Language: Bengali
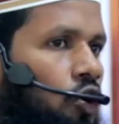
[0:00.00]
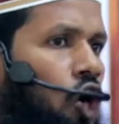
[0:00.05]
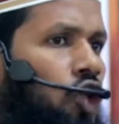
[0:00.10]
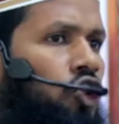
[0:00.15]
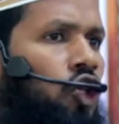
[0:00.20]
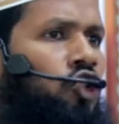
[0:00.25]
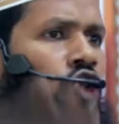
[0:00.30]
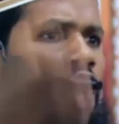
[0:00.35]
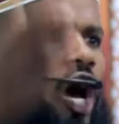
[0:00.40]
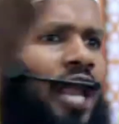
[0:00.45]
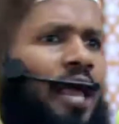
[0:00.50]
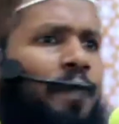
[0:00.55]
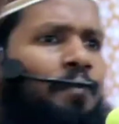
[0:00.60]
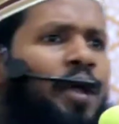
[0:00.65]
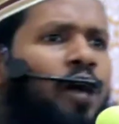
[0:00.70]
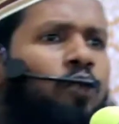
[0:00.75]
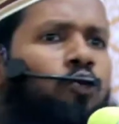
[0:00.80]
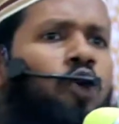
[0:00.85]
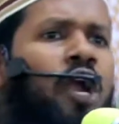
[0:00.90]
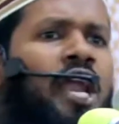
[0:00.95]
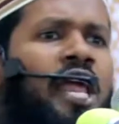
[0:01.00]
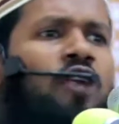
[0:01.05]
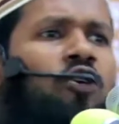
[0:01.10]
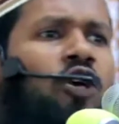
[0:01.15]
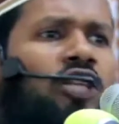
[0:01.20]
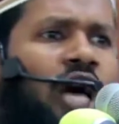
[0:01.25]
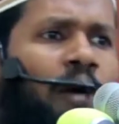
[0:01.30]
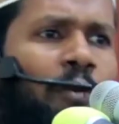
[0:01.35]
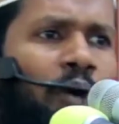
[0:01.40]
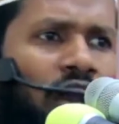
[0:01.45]
অথচ আলেমরা কোরআনের
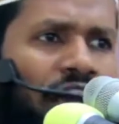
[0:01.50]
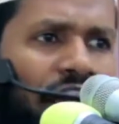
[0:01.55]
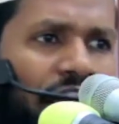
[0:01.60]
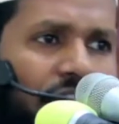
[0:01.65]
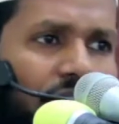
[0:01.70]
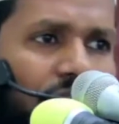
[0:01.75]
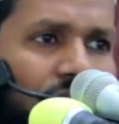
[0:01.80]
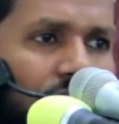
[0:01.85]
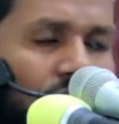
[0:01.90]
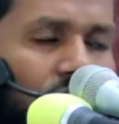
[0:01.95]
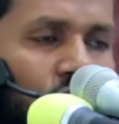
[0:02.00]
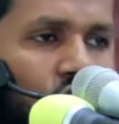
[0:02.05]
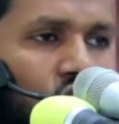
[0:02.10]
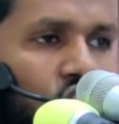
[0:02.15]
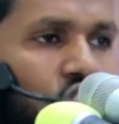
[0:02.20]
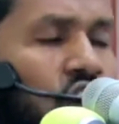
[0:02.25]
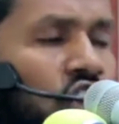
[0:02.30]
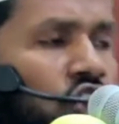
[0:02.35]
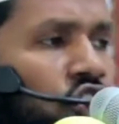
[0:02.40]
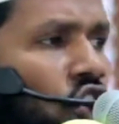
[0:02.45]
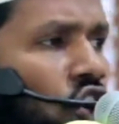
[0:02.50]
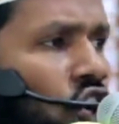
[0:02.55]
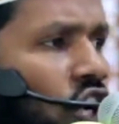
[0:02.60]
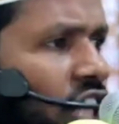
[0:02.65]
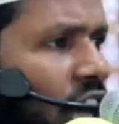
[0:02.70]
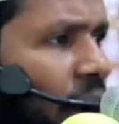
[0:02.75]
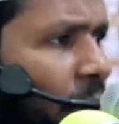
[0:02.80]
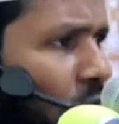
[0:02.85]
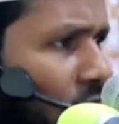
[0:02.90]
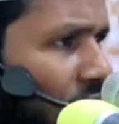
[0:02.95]
কথা বলে সত্য
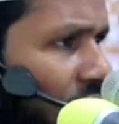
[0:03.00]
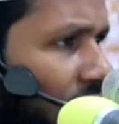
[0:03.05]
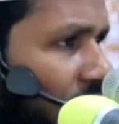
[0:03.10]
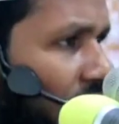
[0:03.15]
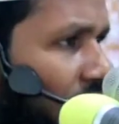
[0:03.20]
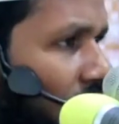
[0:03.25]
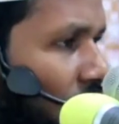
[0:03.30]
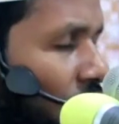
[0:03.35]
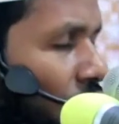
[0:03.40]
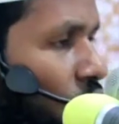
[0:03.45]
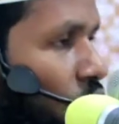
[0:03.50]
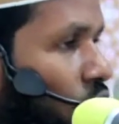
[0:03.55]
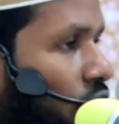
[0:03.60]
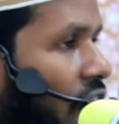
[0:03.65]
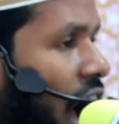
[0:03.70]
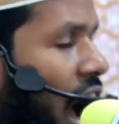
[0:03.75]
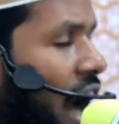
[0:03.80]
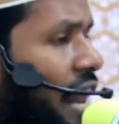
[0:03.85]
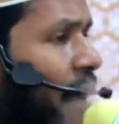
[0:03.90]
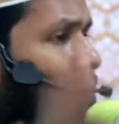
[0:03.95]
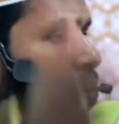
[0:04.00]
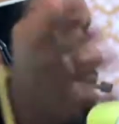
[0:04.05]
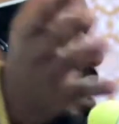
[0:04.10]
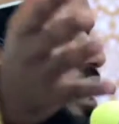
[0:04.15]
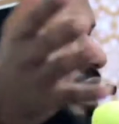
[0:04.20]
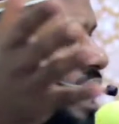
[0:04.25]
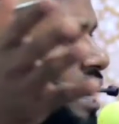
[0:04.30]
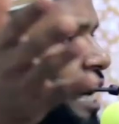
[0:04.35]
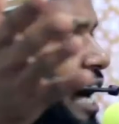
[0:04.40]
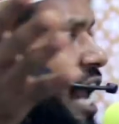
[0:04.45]
কথা বলে ওই
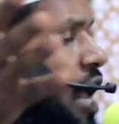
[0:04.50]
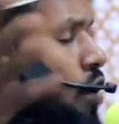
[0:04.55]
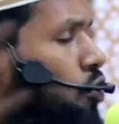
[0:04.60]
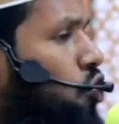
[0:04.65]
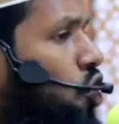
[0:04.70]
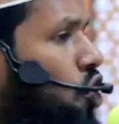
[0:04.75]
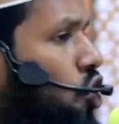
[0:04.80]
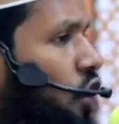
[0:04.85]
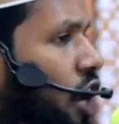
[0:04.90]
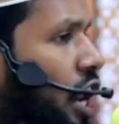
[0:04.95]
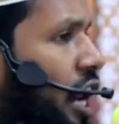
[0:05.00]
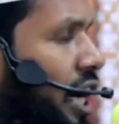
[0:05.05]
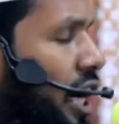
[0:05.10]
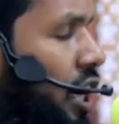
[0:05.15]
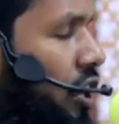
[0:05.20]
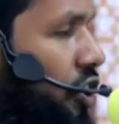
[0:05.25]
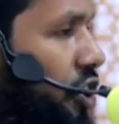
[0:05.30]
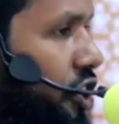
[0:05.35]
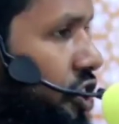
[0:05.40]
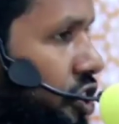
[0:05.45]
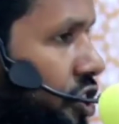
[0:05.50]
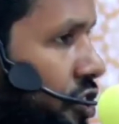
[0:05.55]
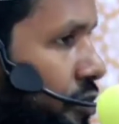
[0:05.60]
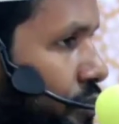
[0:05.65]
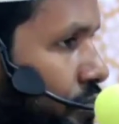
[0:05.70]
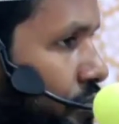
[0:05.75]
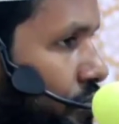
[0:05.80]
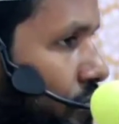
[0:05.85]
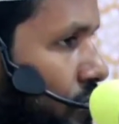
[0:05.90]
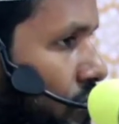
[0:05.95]
আলেমদেরকে কারারুদ্ধ করে রাখা হয়েছে
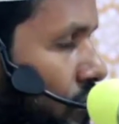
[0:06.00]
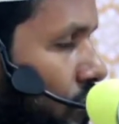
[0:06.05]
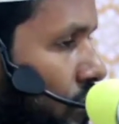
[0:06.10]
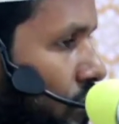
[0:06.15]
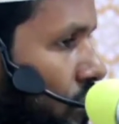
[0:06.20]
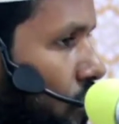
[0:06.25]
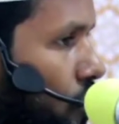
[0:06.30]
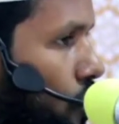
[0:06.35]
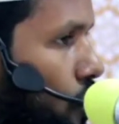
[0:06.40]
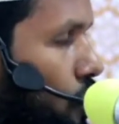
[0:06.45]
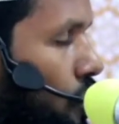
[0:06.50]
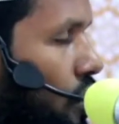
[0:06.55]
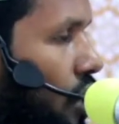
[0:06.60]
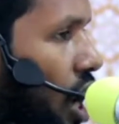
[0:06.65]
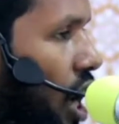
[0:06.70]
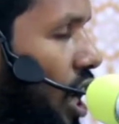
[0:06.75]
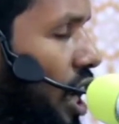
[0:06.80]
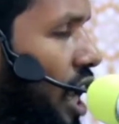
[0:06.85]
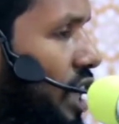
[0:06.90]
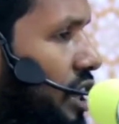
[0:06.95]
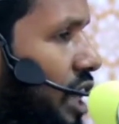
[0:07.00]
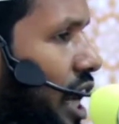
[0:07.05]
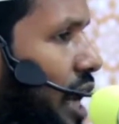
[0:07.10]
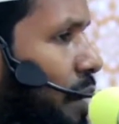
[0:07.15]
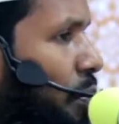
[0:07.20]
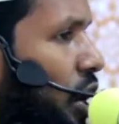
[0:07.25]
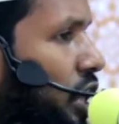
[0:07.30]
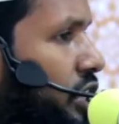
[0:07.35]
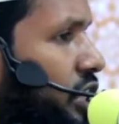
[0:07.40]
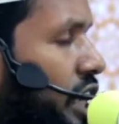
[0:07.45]
আল্লাহ
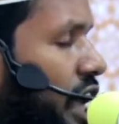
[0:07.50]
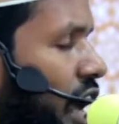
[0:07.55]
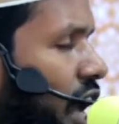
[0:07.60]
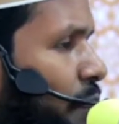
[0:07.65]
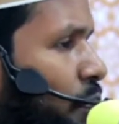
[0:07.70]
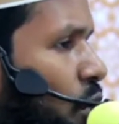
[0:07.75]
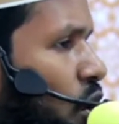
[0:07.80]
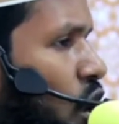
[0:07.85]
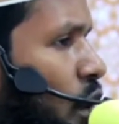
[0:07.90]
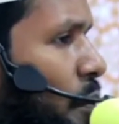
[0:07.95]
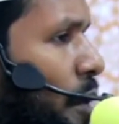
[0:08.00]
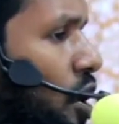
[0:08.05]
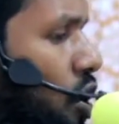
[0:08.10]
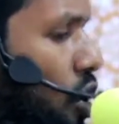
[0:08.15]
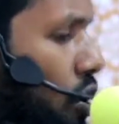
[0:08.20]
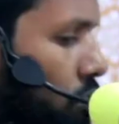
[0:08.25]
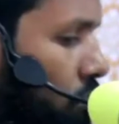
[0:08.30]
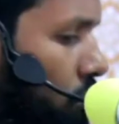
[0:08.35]
তালা বলেছেন এরপর অমিন হন